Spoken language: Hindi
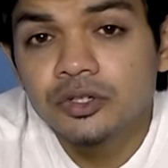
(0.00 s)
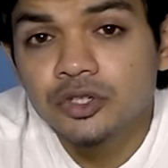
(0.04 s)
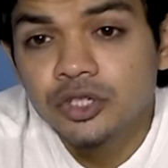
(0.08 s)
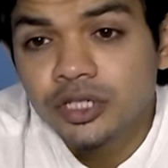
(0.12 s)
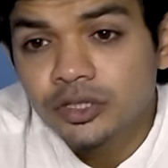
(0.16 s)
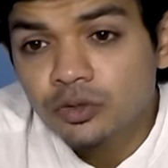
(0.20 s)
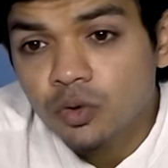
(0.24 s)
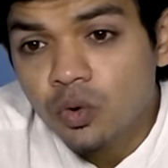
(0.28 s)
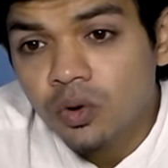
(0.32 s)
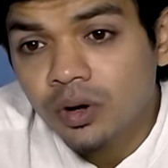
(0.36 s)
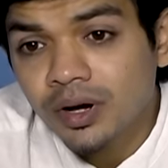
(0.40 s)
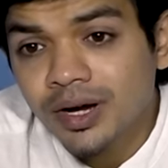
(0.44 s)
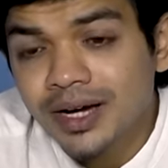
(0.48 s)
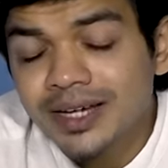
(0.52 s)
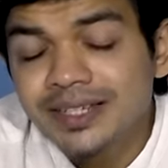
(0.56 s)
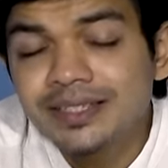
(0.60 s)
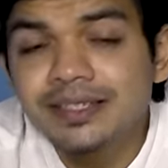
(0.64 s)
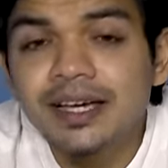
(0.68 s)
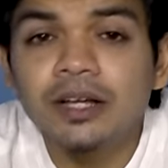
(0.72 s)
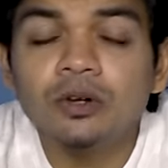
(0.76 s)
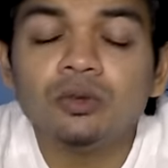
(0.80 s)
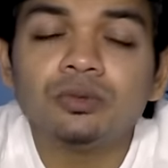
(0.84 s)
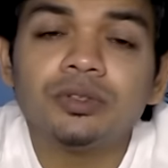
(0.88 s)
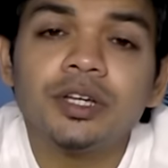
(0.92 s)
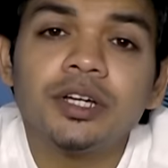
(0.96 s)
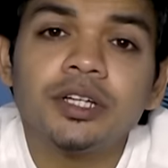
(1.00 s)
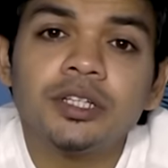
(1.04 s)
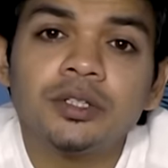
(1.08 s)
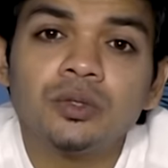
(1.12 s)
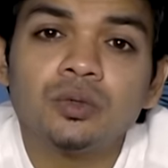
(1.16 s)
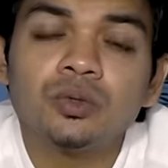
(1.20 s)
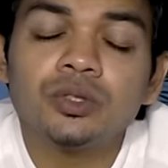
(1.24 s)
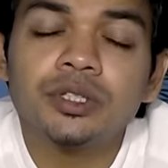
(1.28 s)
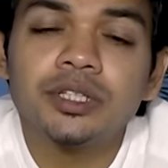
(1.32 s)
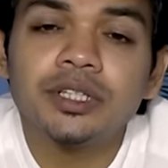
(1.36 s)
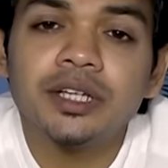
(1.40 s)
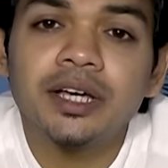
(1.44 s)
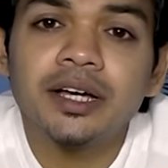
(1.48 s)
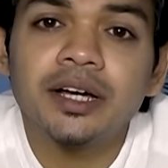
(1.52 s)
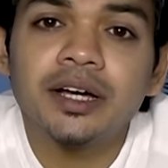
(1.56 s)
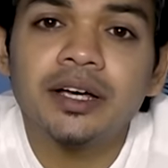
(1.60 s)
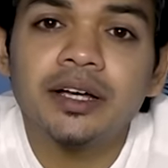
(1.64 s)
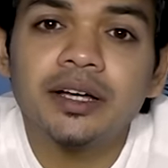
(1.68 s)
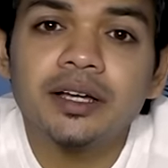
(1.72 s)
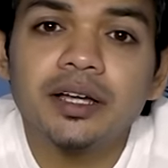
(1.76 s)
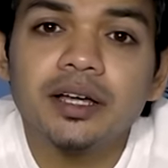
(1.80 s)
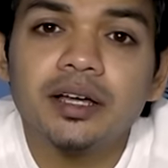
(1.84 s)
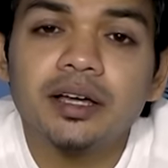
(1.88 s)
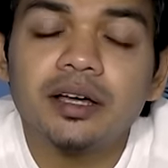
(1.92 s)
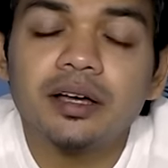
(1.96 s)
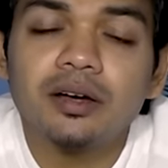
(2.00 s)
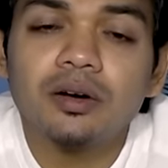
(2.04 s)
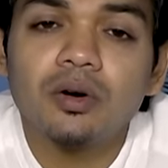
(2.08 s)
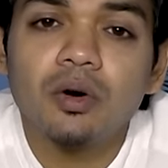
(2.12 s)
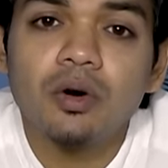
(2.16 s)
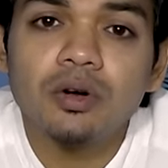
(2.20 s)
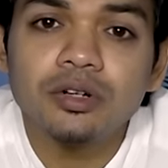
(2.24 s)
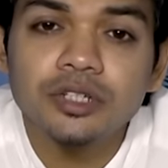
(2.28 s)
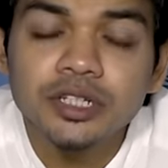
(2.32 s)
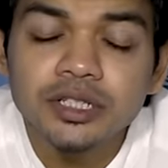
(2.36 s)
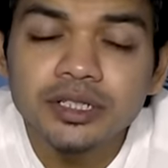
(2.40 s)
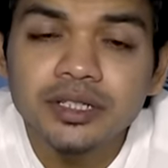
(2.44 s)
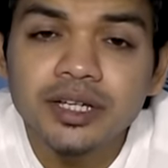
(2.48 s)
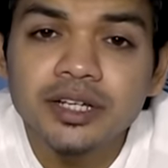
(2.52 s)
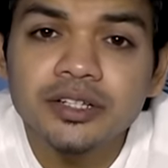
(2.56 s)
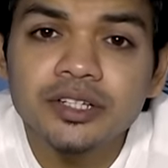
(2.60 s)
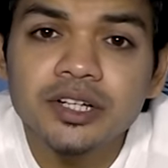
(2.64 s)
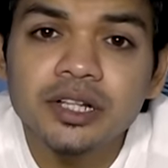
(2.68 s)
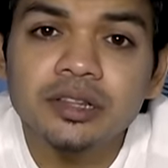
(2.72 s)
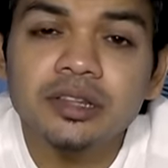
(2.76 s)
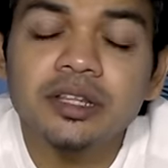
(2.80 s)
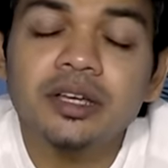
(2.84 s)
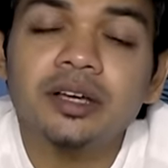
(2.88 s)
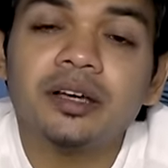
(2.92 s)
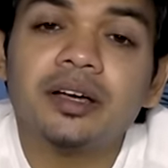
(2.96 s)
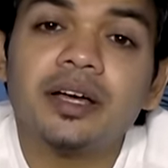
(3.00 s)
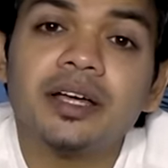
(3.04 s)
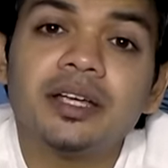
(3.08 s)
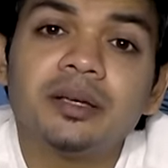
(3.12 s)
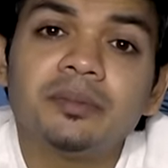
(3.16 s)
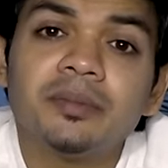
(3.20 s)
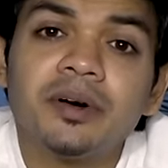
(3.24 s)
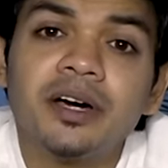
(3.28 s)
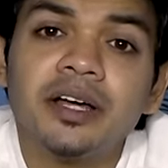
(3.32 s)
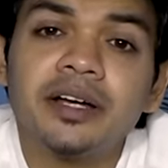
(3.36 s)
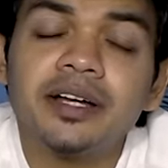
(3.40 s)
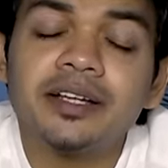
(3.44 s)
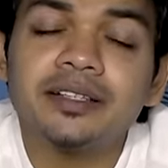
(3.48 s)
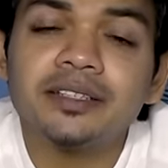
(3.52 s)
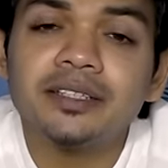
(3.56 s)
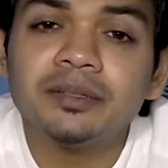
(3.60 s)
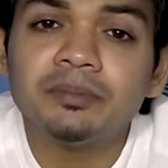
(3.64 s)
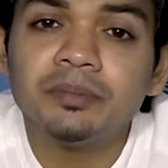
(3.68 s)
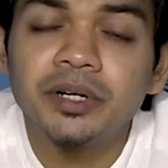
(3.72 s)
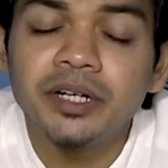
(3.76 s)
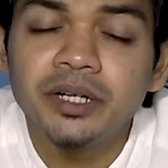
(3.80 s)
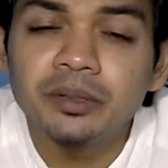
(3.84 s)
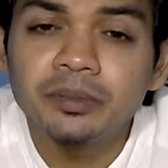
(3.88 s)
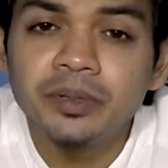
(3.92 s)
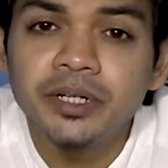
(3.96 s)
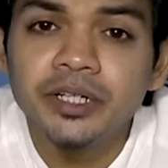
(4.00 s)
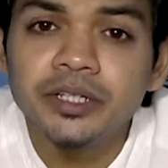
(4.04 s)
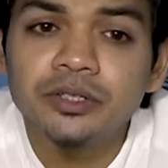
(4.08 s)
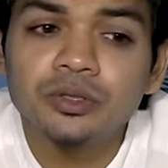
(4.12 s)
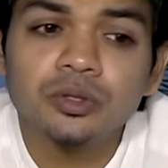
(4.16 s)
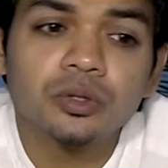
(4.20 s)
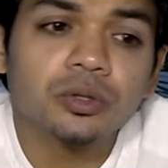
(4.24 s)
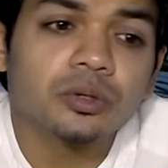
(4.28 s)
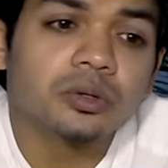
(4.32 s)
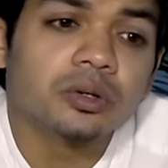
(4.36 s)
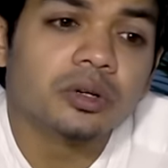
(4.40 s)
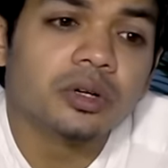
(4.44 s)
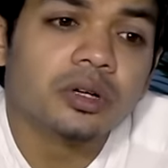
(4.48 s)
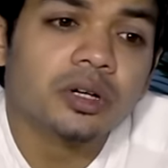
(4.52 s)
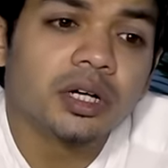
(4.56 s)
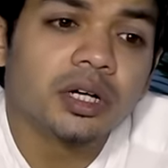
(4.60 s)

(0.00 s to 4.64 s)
जिसको कई सालों तक यूज़ किया गया और जिसके चलते कई बार ऐसी बड़ी बड़ी जो